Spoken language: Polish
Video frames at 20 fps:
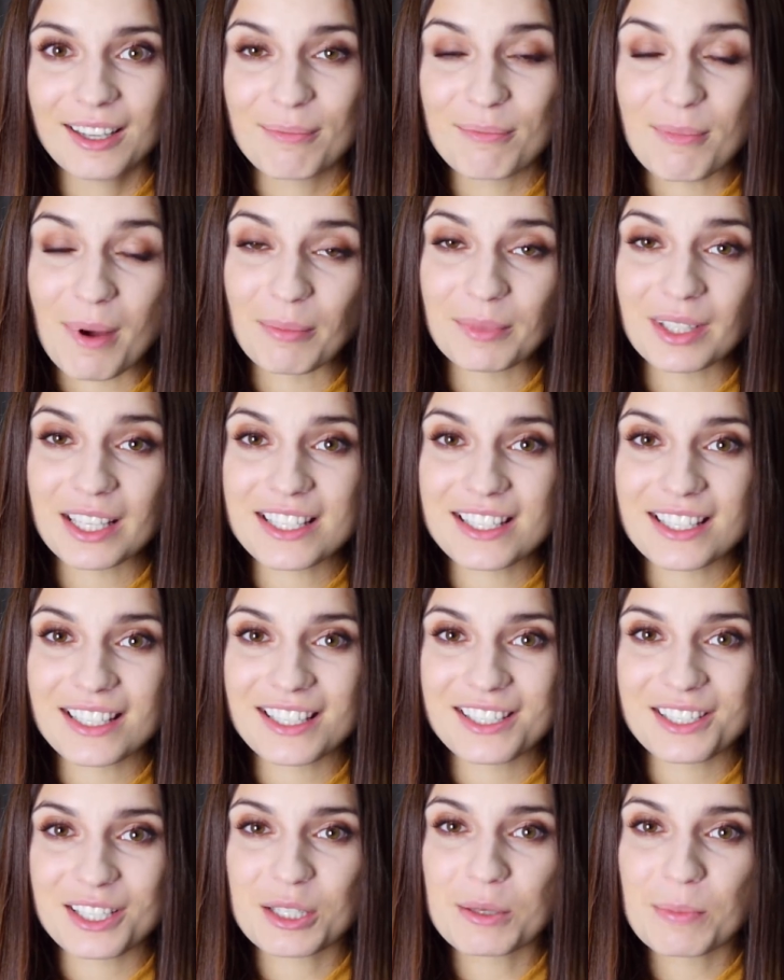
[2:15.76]
Mam
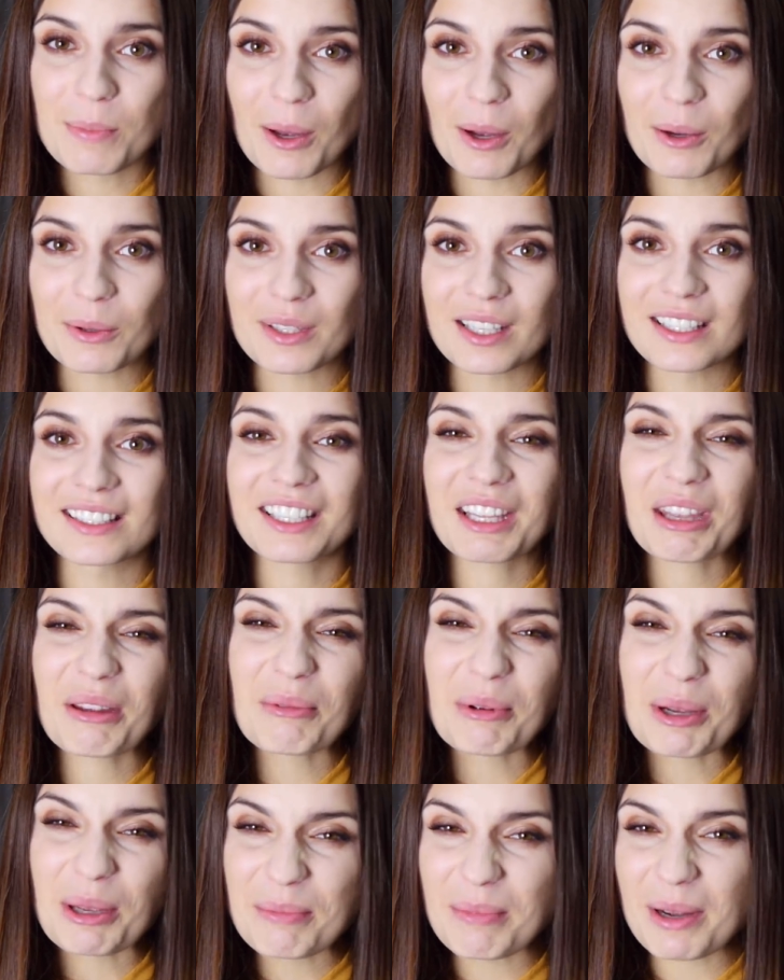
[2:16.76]
nadzieję, że spełnię takie
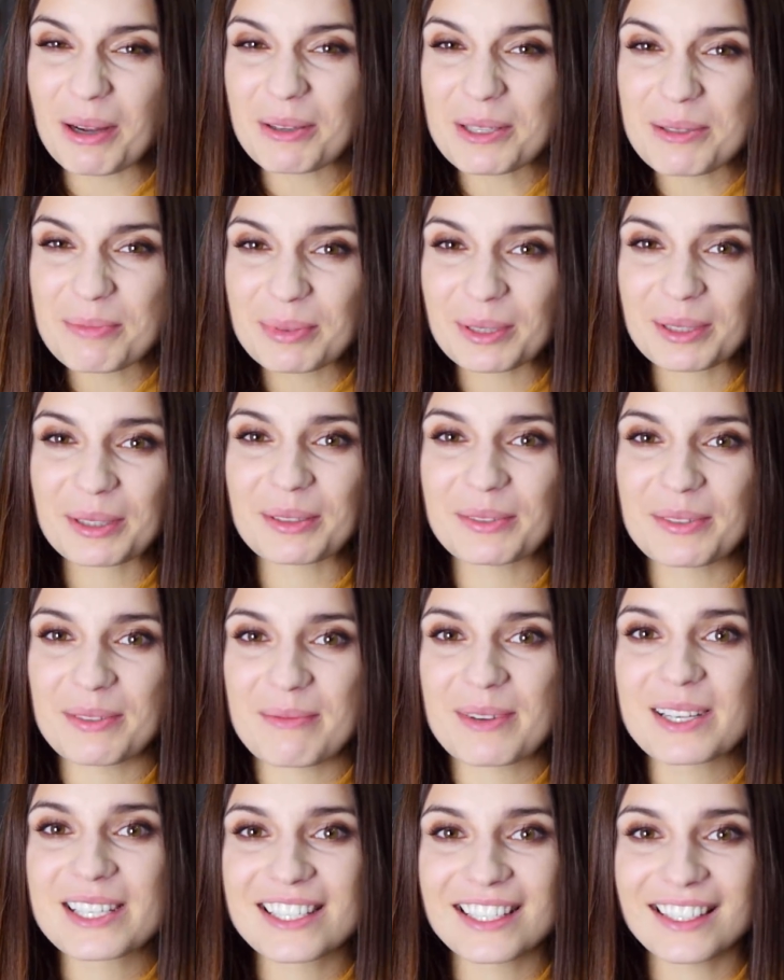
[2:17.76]
moje małe sportowe
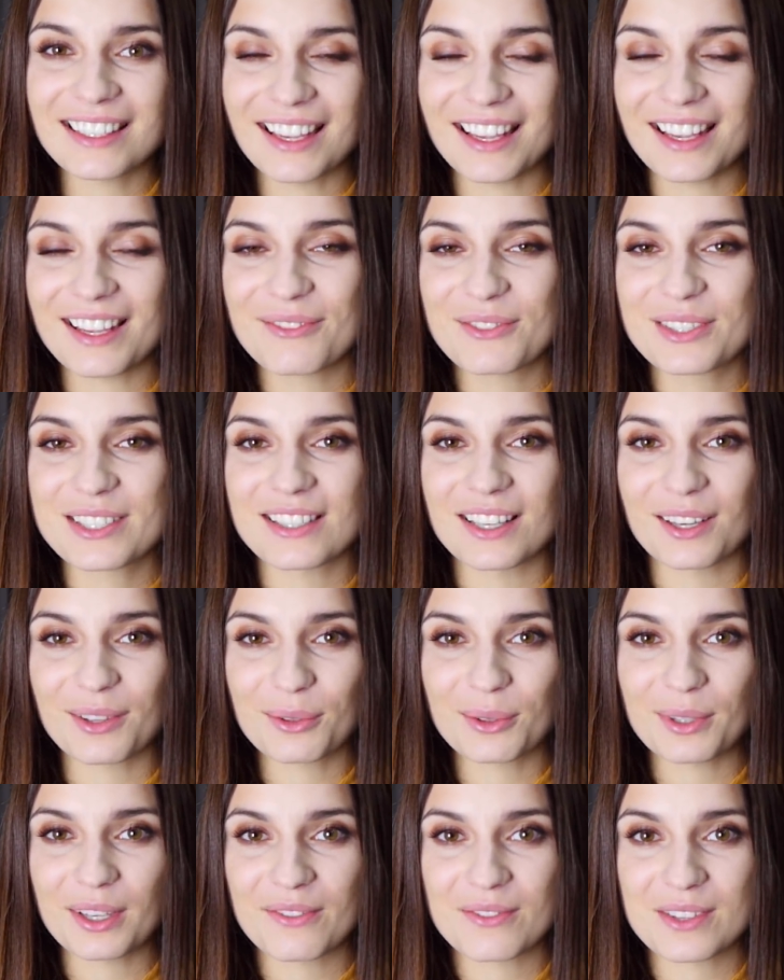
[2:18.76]
marzenie i
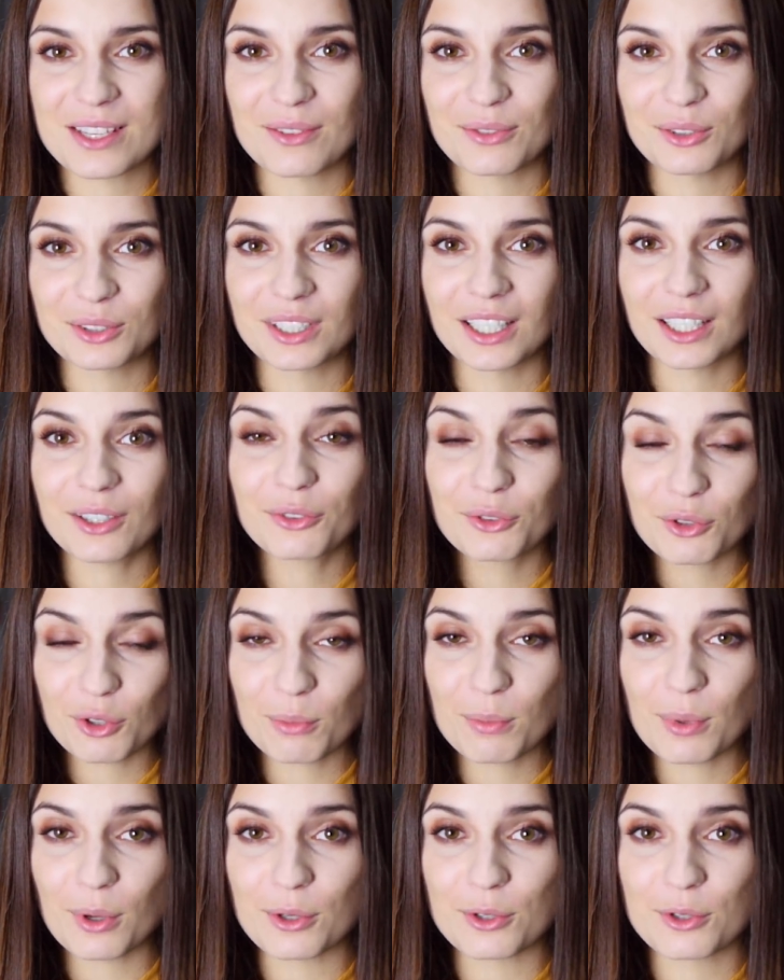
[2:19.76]
wystartuję w zawodach w
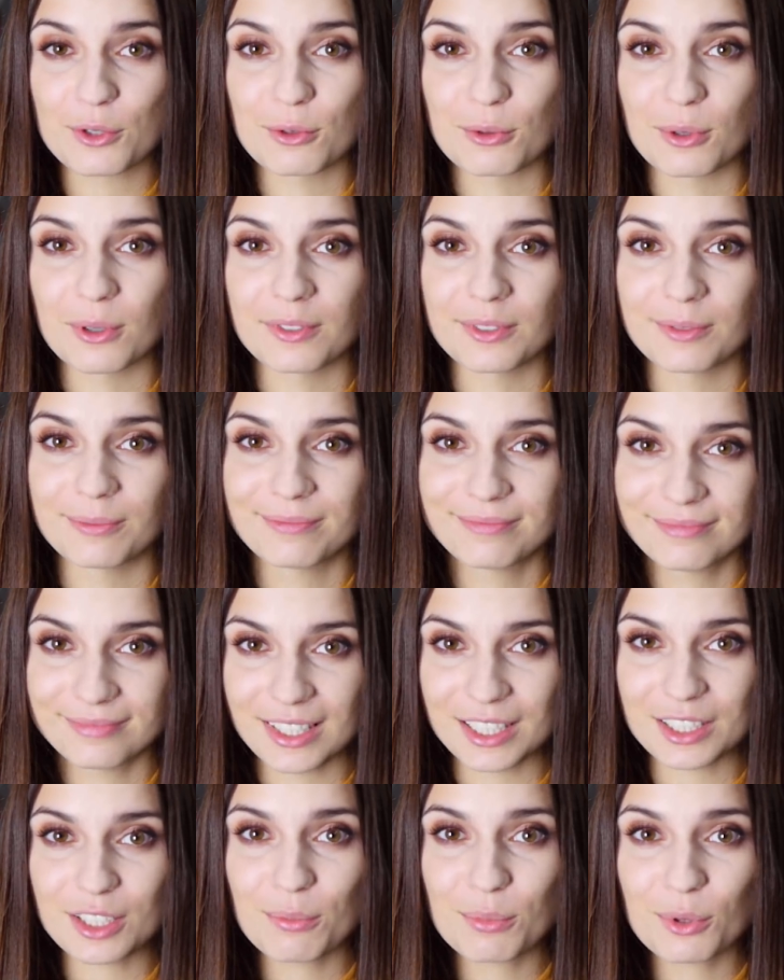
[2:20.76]
trójboju siłowym.
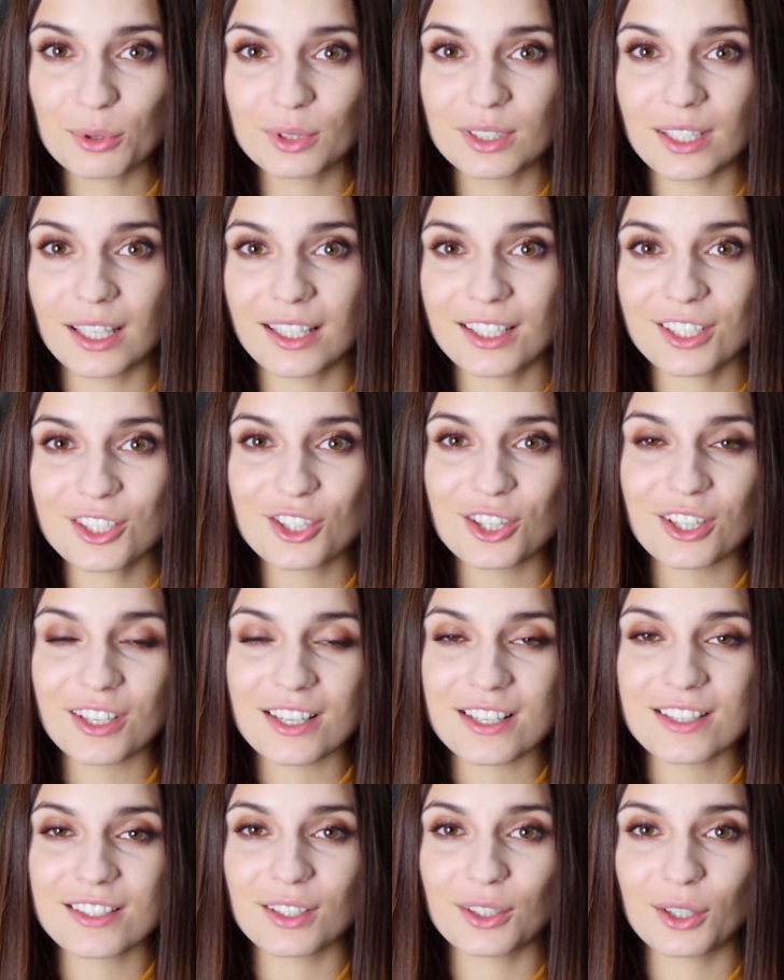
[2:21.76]
Na debiutach
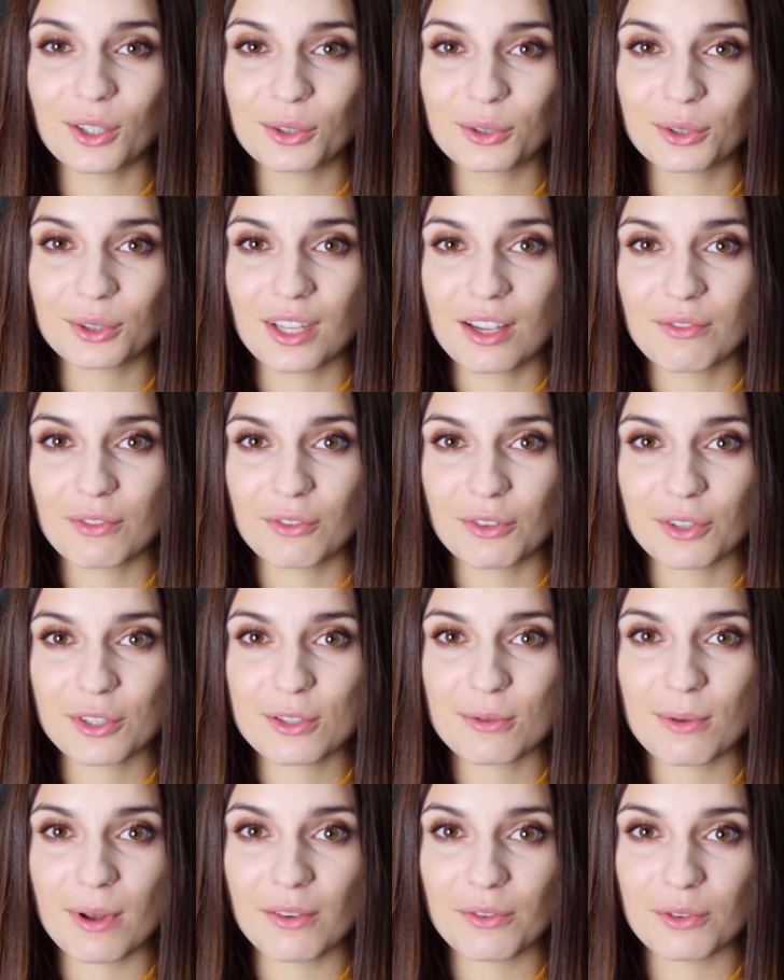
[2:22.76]
14 grudnia we
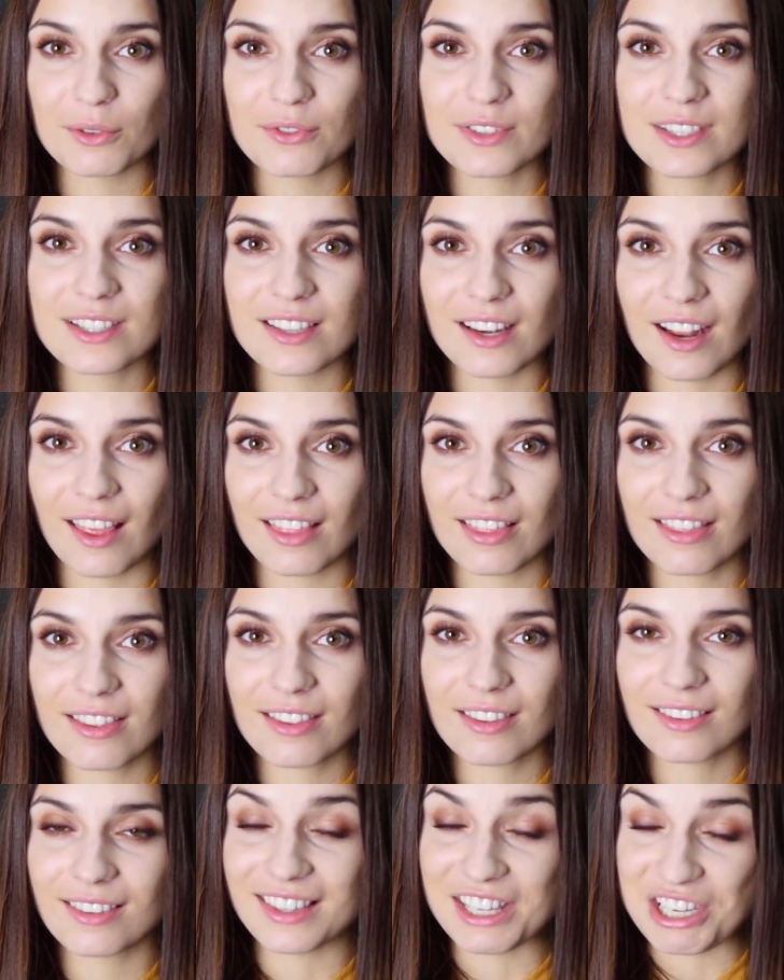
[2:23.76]
Wrocławiu w Strength,
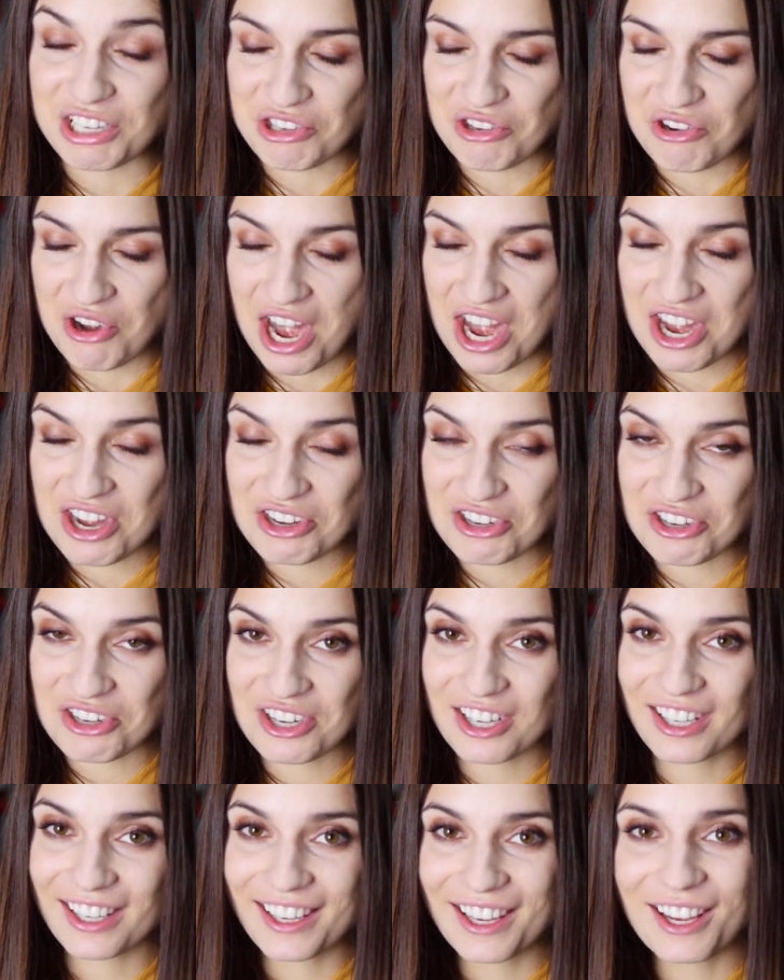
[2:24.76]
nie Strange,
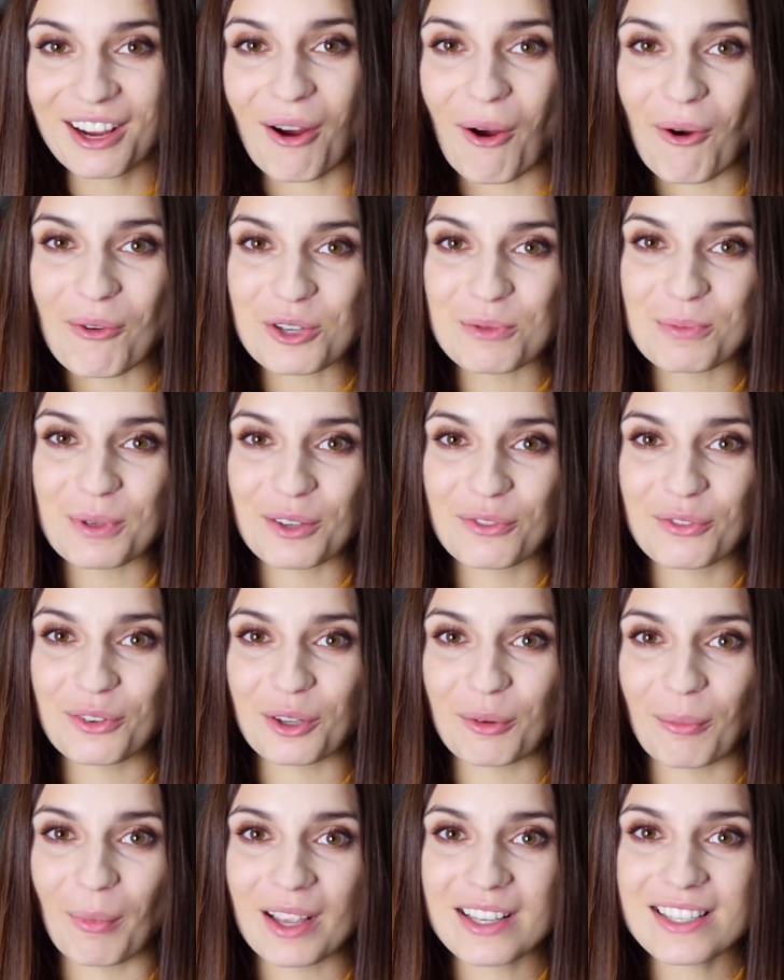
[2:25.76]
Coach
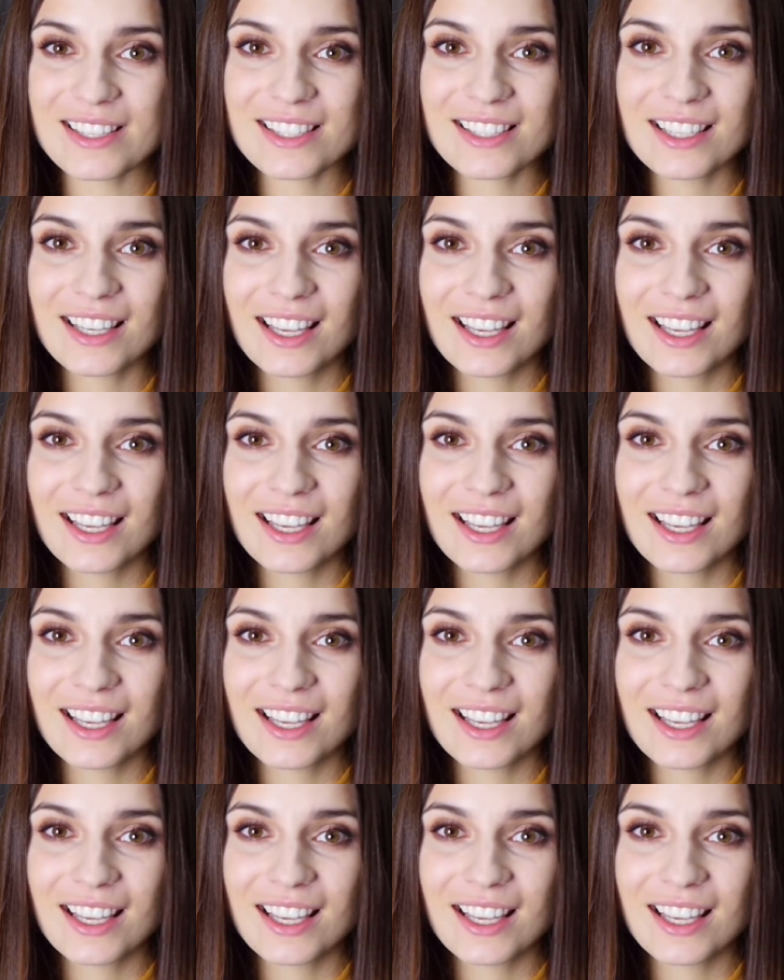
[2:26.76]
Performance.